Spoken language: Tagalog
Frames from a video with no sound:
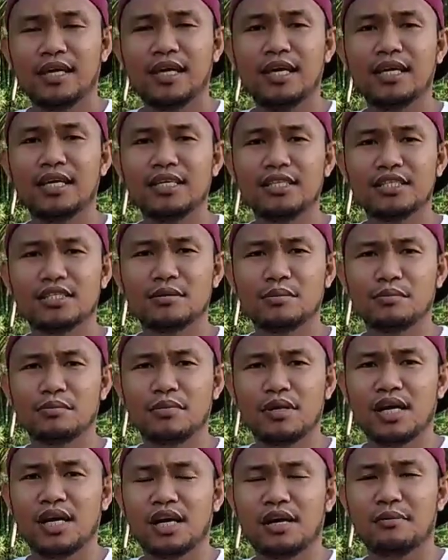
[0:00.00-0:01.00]
is
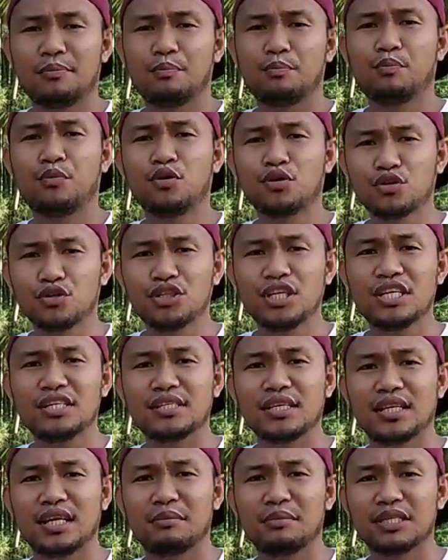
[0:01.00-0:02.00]
uh, puro din
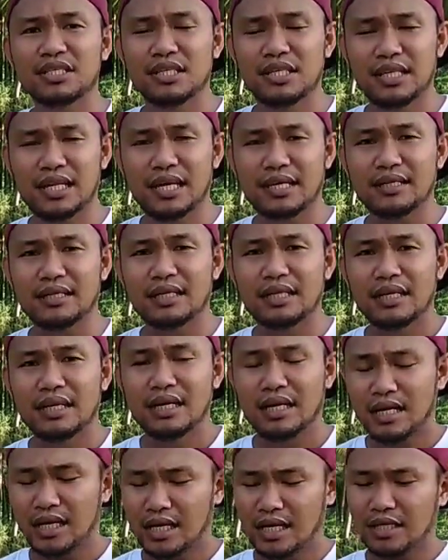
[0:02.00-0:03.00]
siya na basilan.
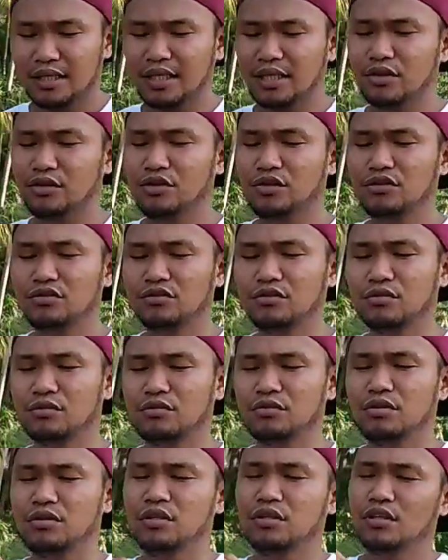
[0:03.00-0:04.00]
At ito
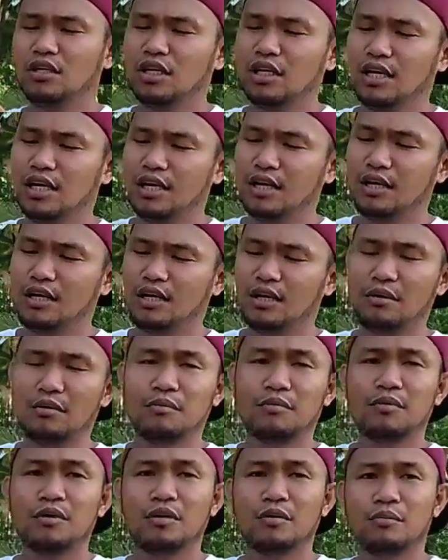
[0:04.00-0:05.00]
yung uh,
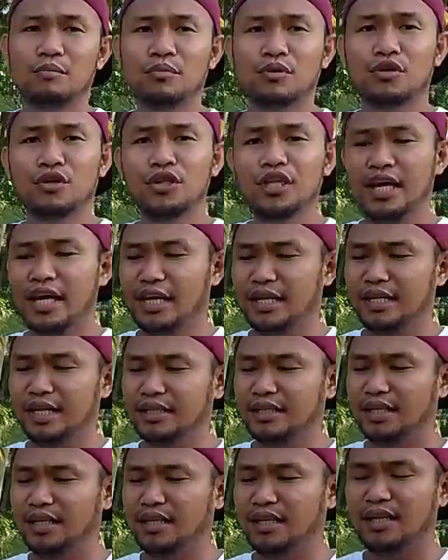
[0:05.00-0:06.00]
ah, hen
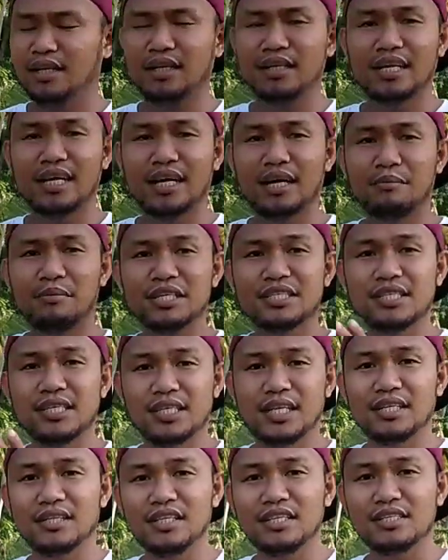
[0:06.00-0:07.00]
natin na
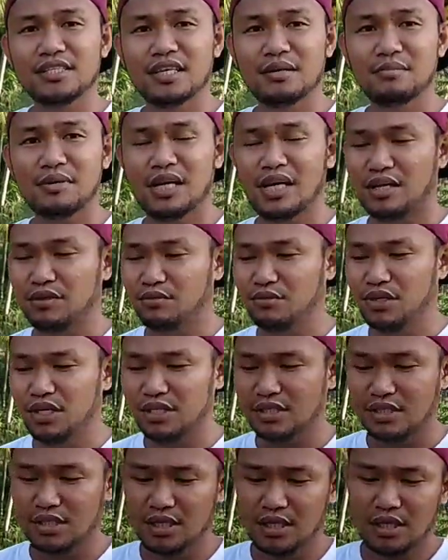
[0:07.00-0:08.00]
basilan din siya mga
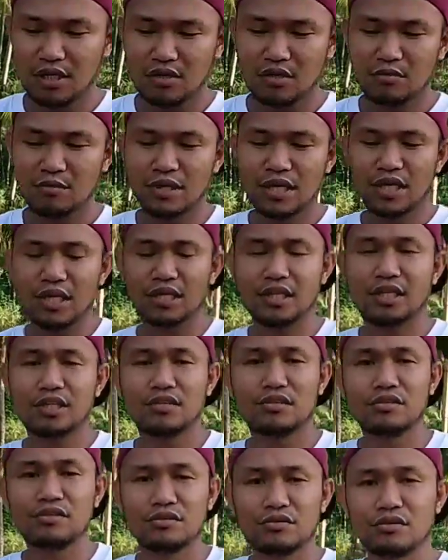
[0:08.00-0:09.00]
kanukis. Kung makita
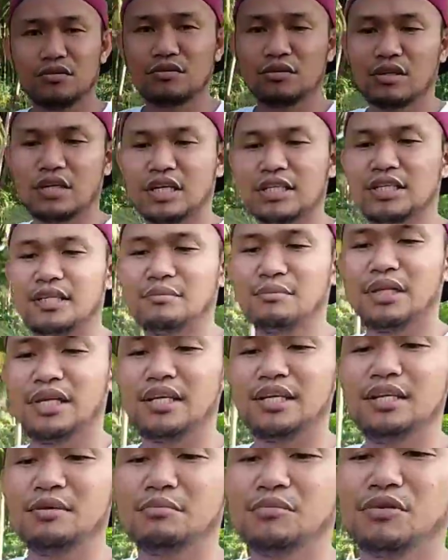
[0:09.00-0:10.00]
nyo yung kanyang
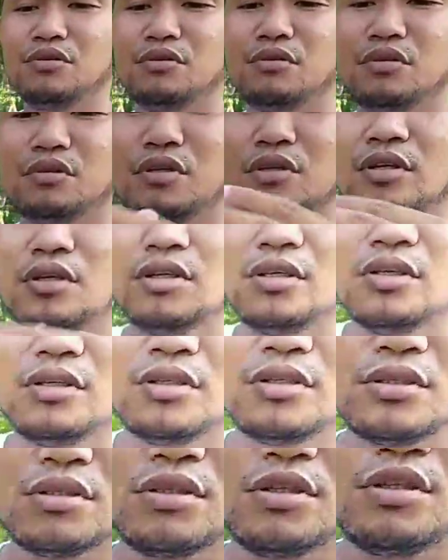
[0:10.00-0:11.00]
balahibo,
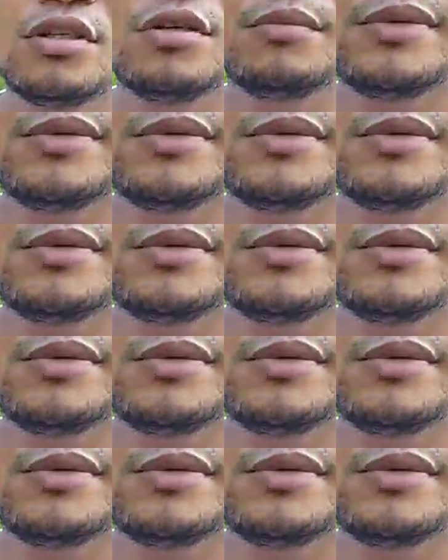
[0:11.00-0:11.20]
So,